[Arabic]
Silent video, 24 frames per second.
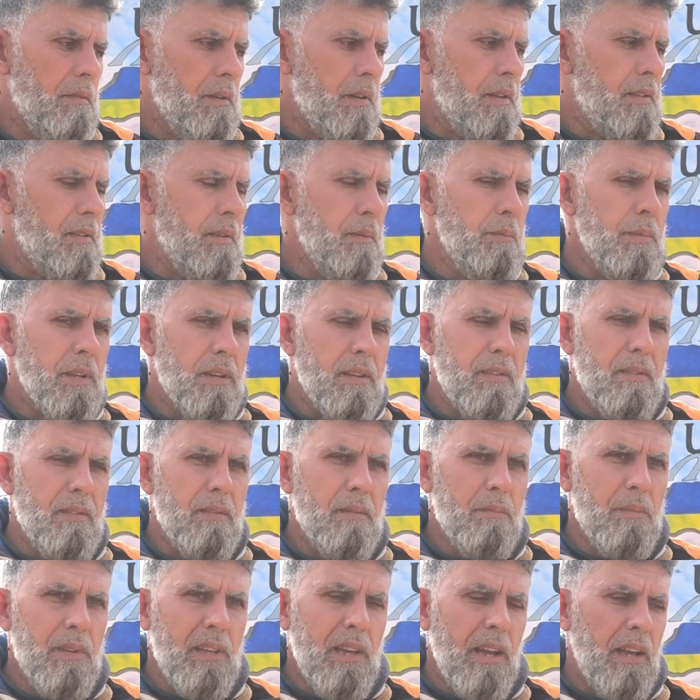رسمنا
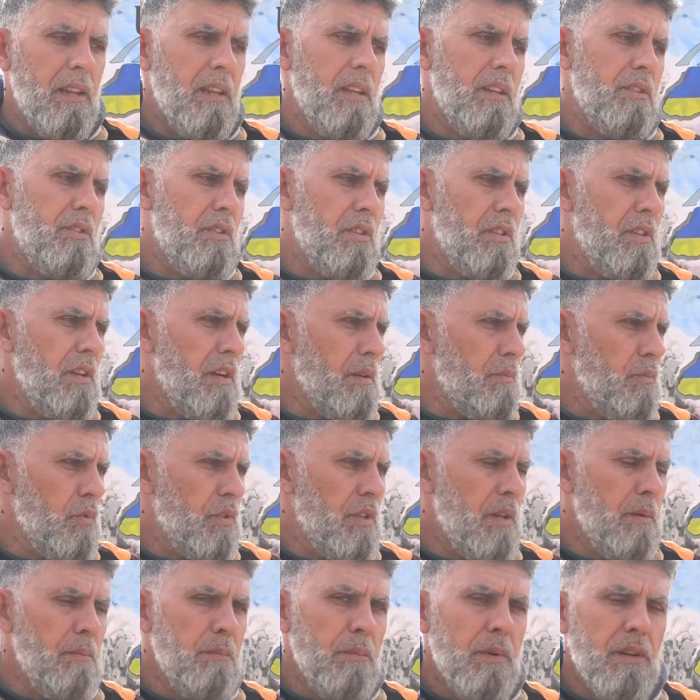رسمي على جدار
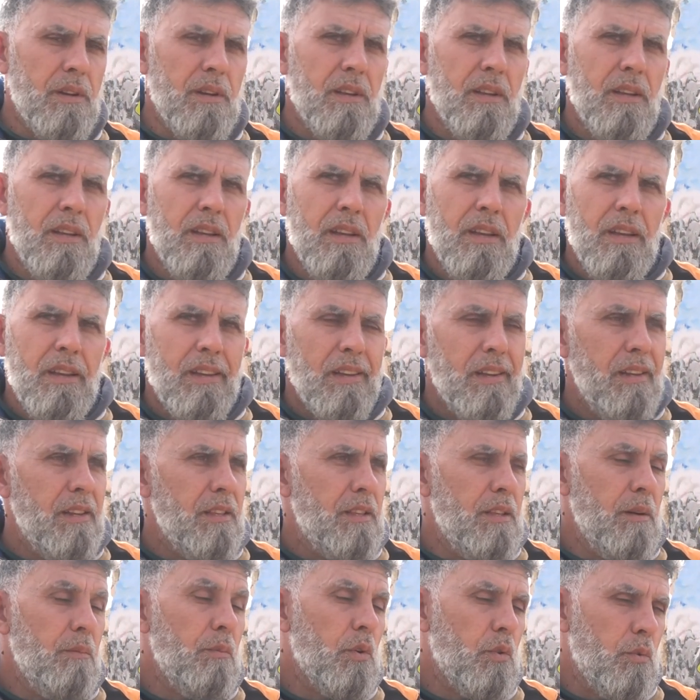مدمر اللي
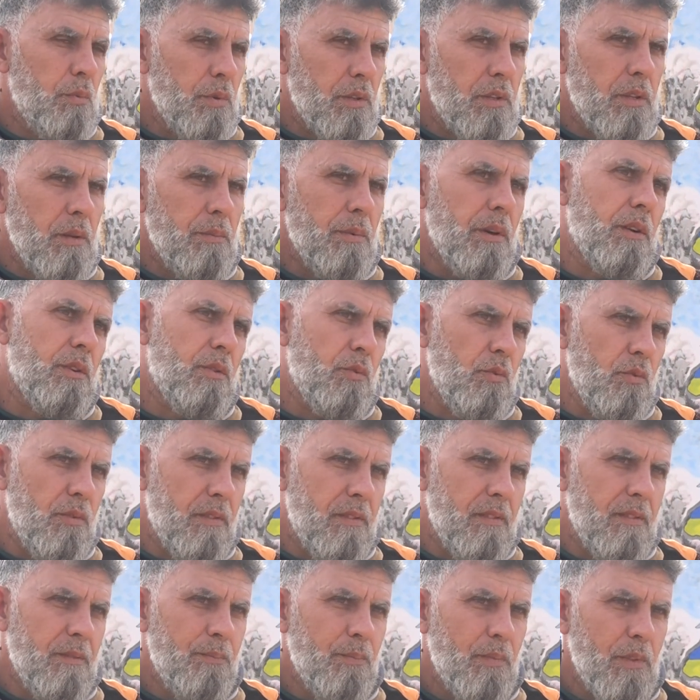دمروا بالطبع
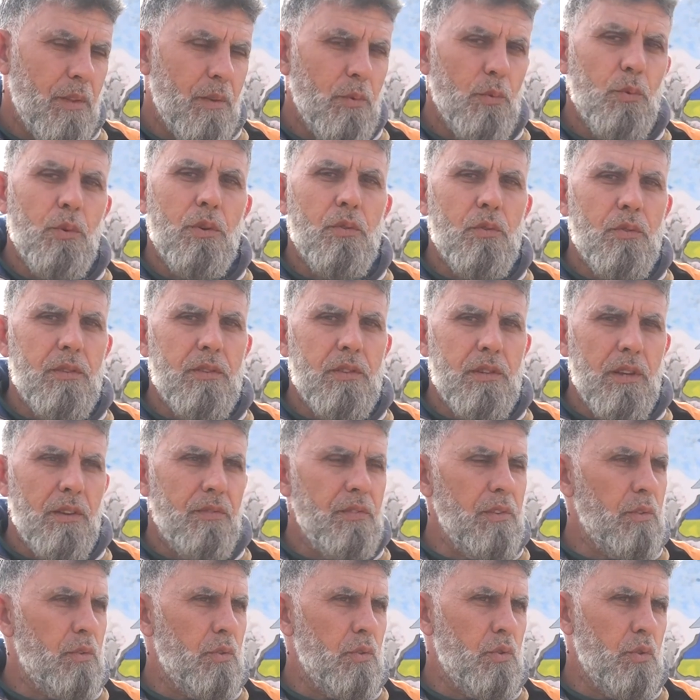الروس والروس
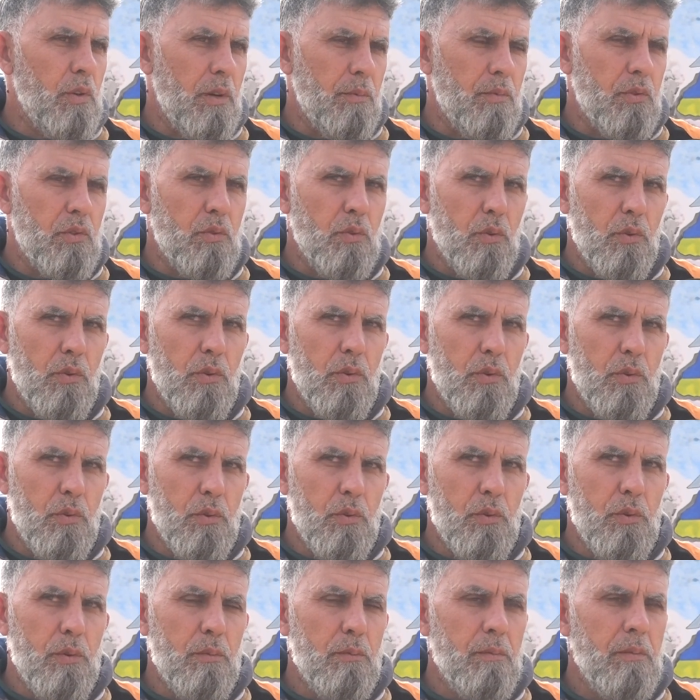شايفين انتم شو عم بيشتغلوا
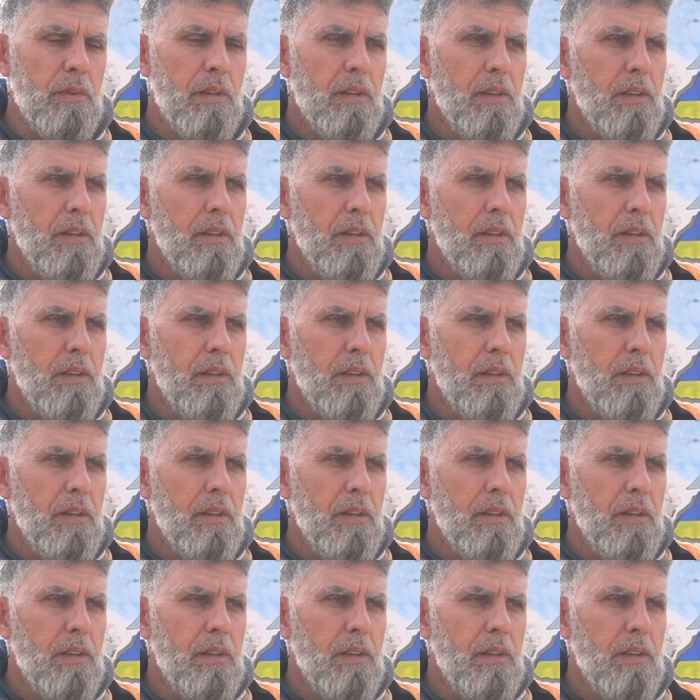اليوم